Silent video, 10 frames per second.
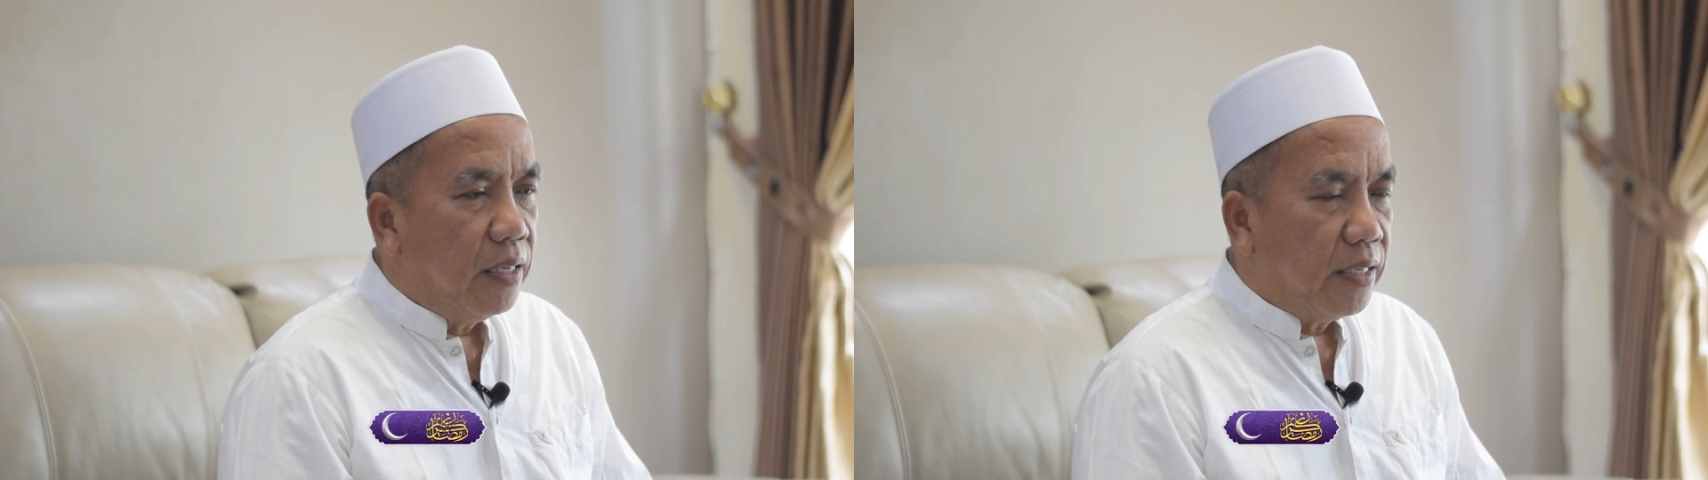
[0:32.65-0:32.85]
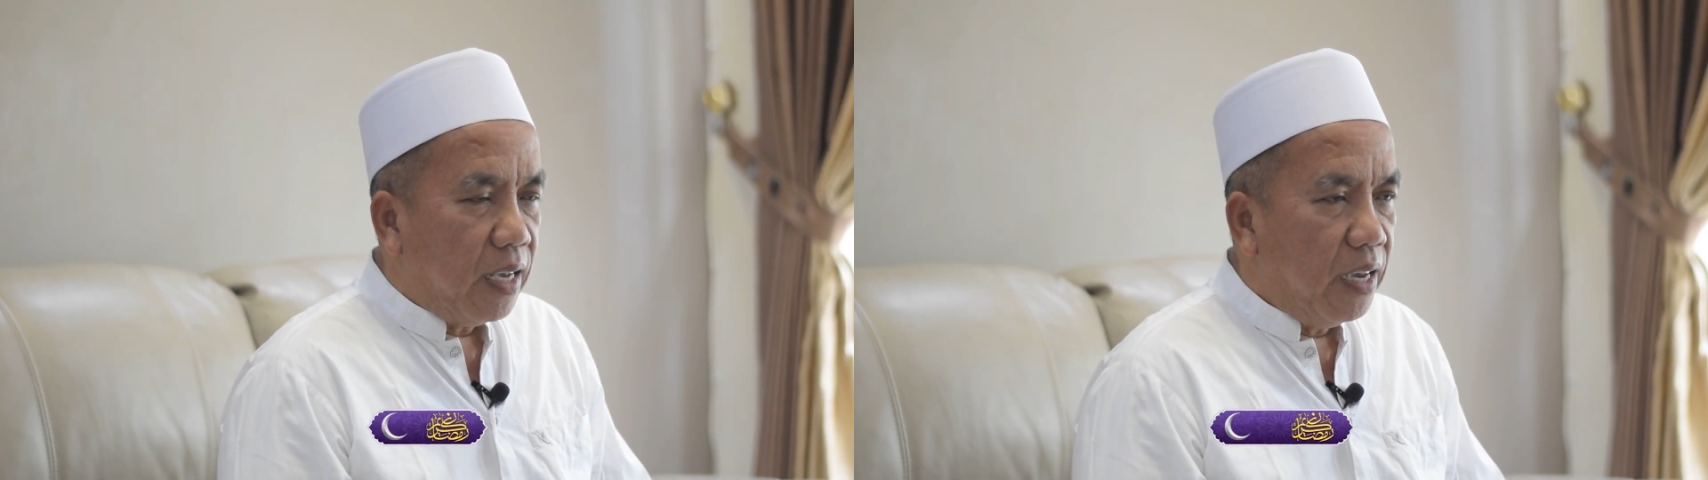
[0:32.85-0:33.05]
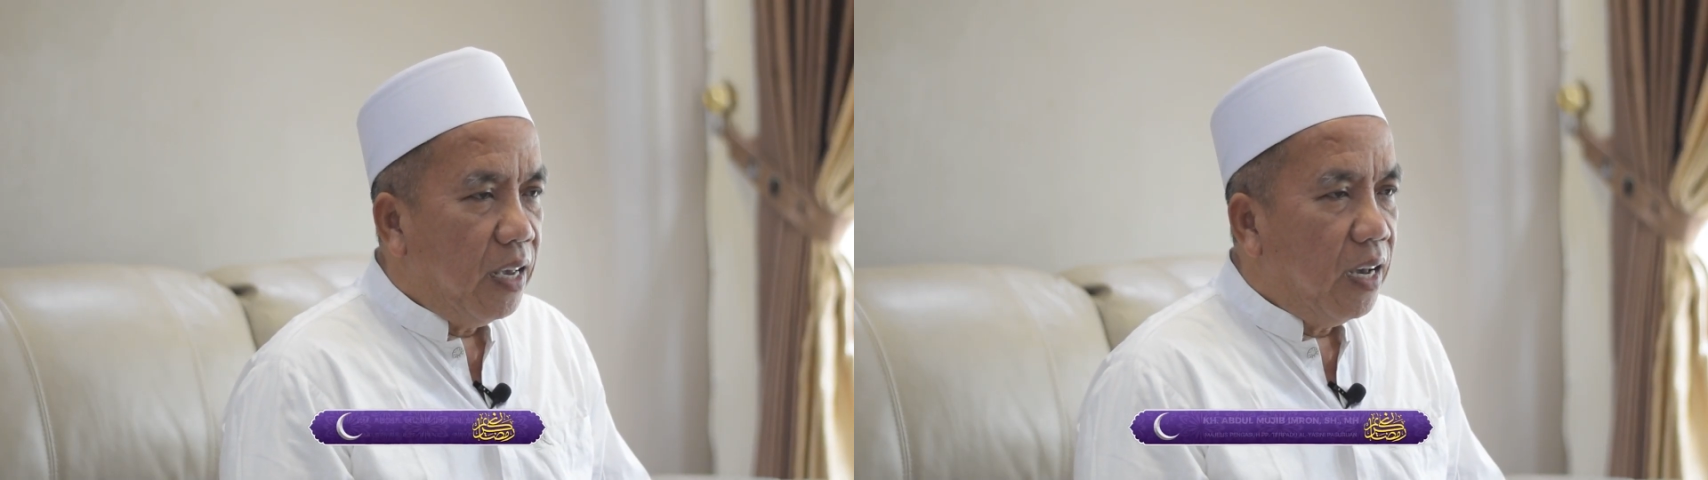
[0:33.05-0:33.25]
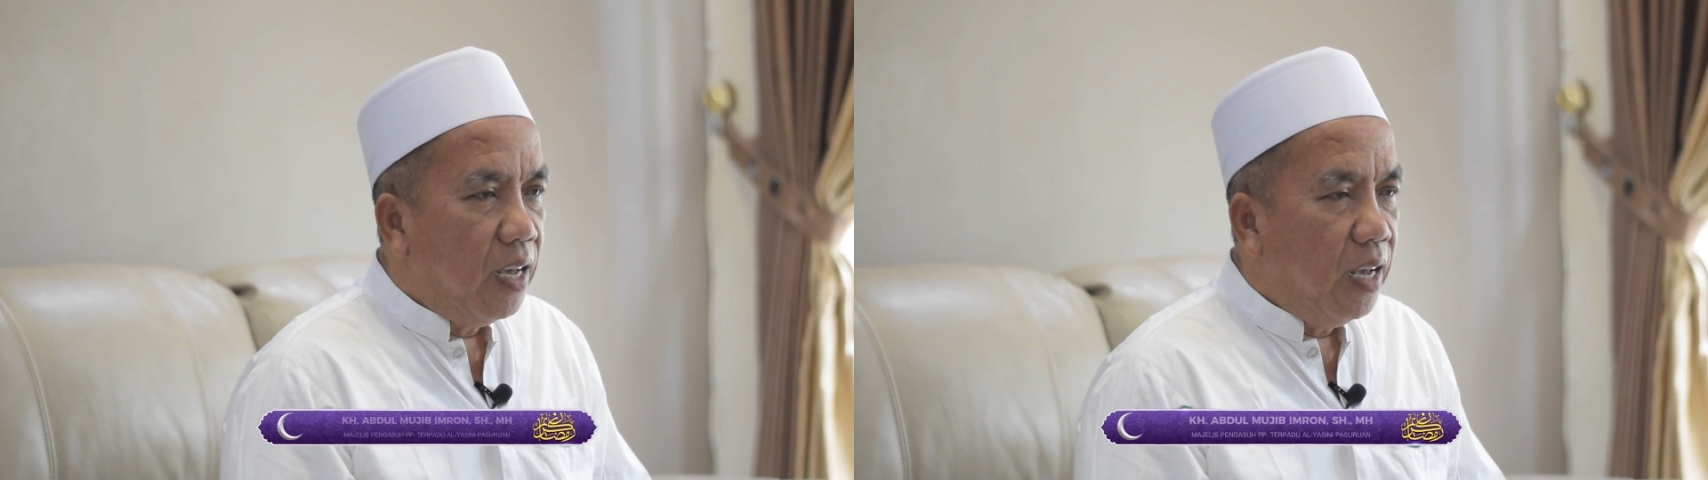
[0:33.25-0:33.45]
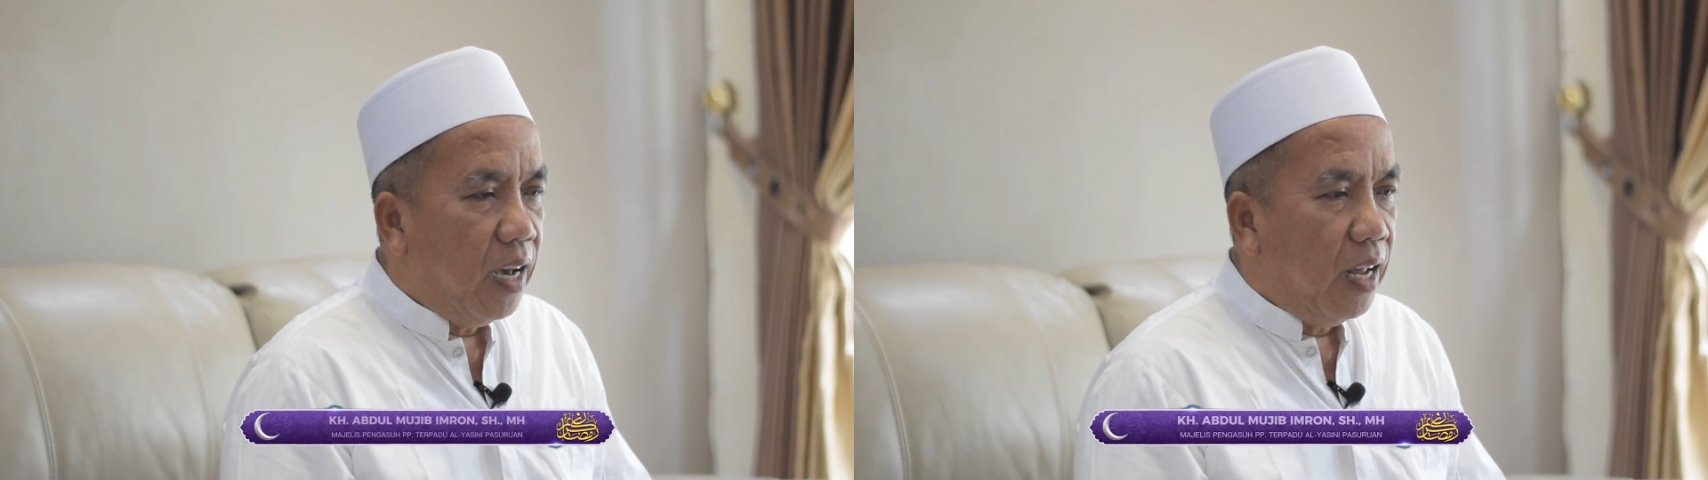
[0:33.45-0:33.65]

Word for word: Saya